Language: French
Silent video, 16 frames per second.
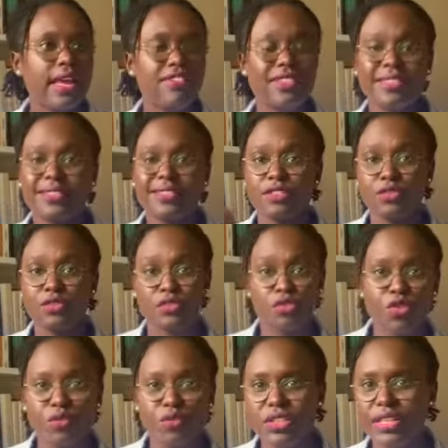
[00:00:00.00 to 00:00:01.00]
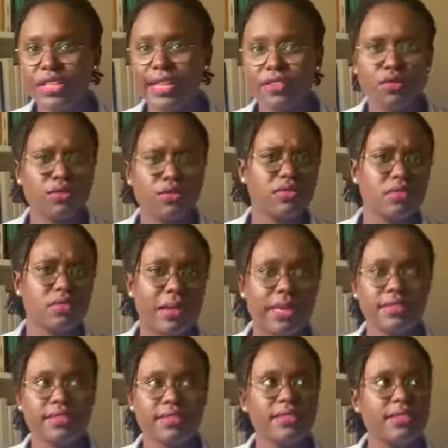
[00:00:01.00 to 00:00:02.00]
avec des agences de communication, de
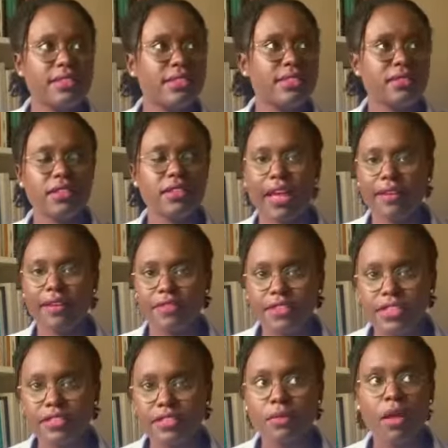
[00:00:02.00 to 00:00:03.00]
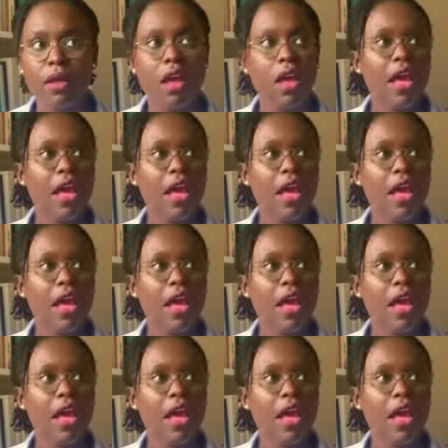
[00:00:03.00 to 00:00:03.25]
marketing, de graphisme,